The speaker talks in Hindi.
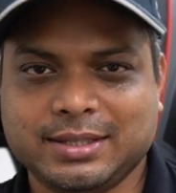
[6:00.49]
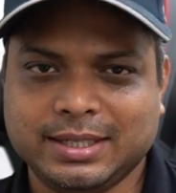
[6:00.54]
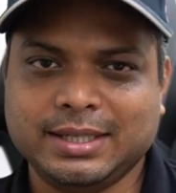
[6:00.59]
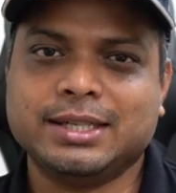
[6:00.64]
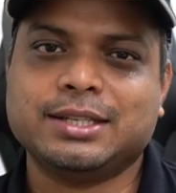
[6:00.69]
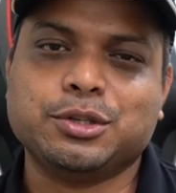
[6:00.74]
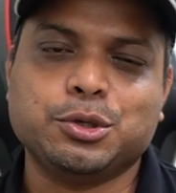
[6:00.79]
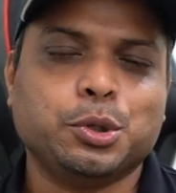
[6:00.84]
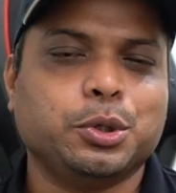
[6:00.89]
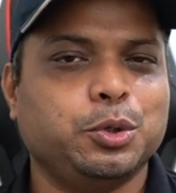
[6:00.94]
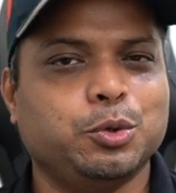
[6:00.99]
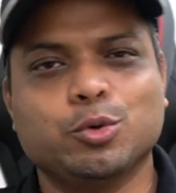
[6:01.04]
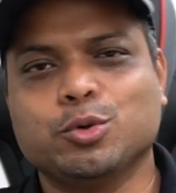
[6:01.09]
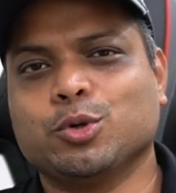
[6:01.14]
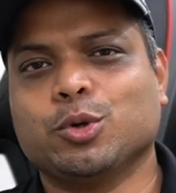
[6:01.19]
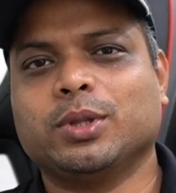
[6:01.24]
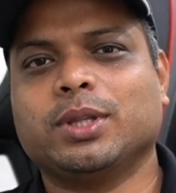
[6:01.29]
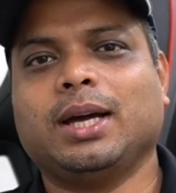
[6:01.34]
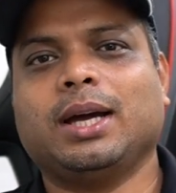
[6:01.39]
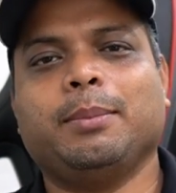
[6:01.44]
सीट्स जो
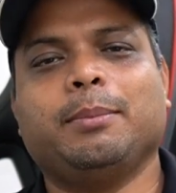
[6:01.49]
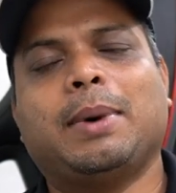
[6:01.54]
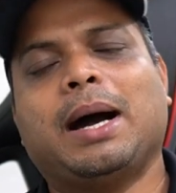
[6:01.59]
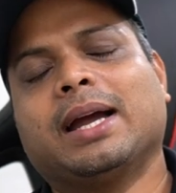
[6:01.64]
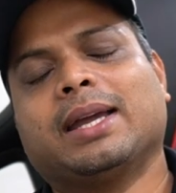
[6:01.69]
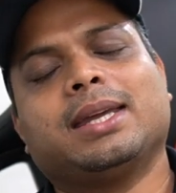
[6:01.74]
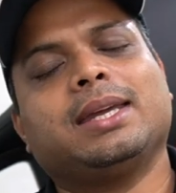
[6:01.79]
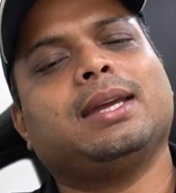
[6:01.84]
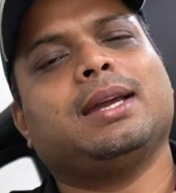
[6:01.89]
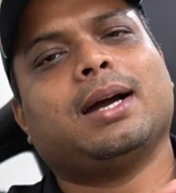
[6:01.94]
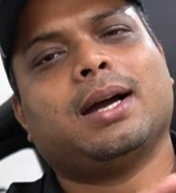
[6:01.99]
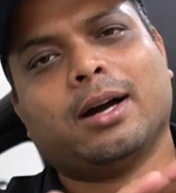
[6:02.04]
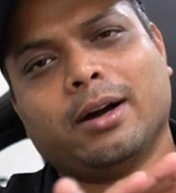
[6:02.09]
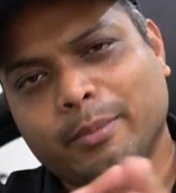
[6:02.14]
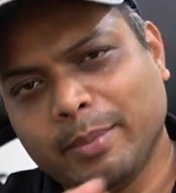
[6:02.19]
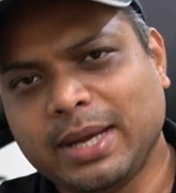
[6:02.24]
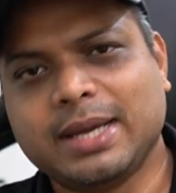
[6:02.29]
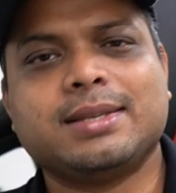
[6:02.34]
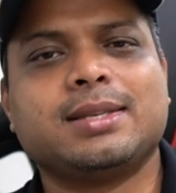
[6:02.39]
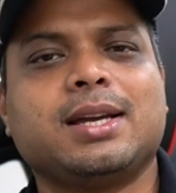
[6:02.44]
यूज़ होता है बाकी
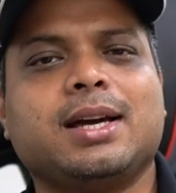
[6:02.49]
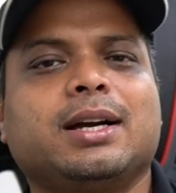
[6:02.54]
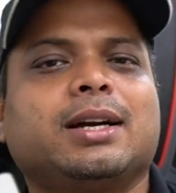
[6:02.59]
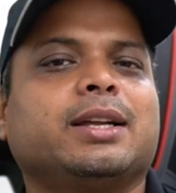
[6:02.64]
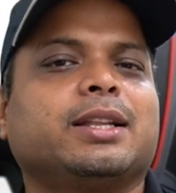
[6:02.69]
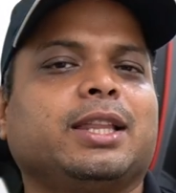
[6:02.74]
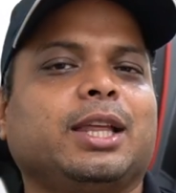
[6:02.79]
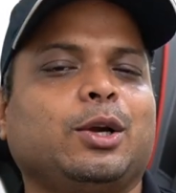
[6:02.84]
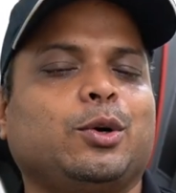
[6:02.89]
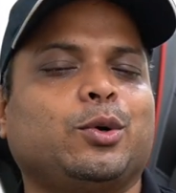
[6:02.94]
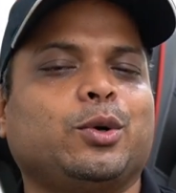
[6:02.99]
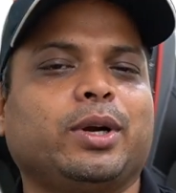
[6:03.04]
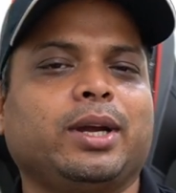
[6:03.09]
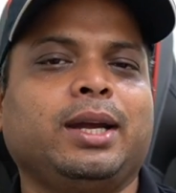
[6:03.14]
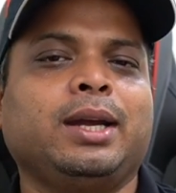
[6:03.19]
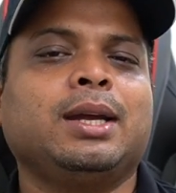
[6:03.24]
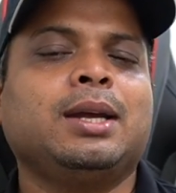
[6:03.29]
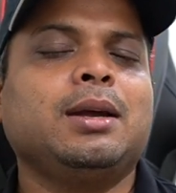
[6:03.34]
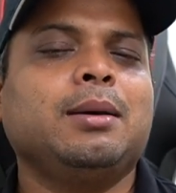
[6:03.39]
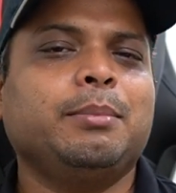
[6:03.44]
हमेशा अगर देखोगे
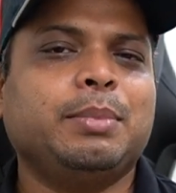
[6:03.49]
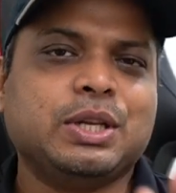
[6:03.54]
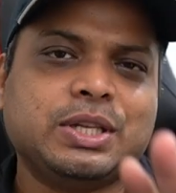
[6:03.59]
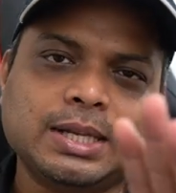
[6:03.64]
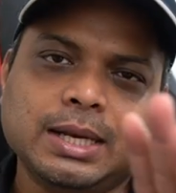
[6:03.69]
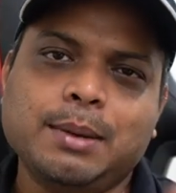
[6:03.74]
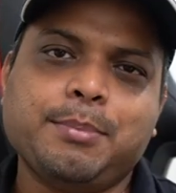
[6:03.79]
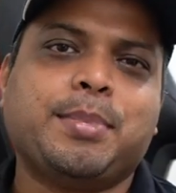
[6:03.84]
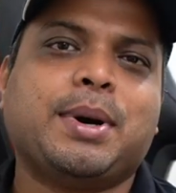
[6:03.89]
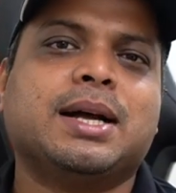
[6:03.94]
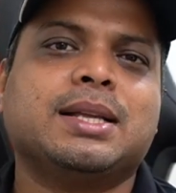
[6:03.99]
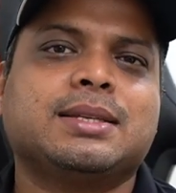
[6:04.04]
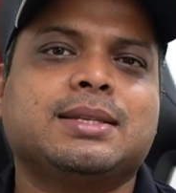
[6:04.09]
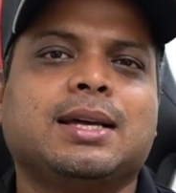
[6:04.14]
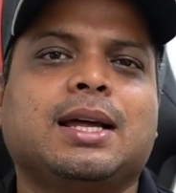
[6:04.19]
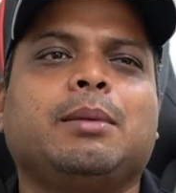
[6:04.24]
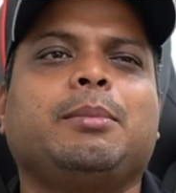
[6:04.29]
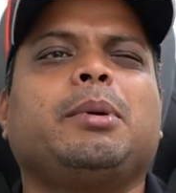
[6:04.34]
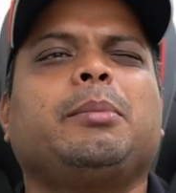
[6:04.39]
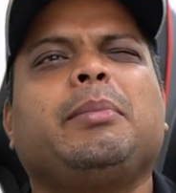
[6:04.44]
पिछले पाँच
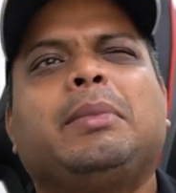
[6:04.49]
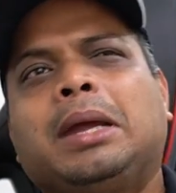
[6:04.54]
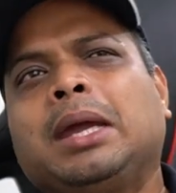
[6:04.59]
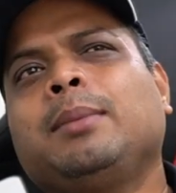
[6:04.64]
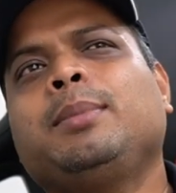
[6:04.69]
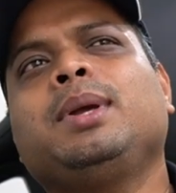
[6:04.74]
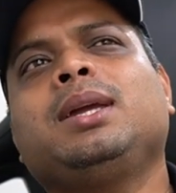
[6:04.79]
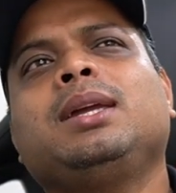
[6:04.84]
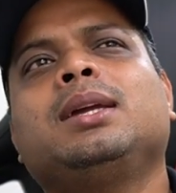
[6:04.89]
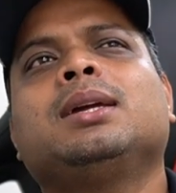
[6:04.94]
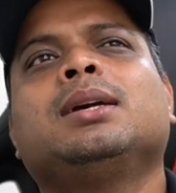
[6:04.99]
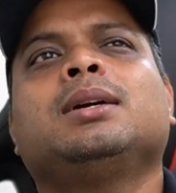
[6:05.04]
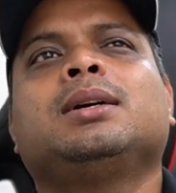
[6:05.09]
साल में मे बी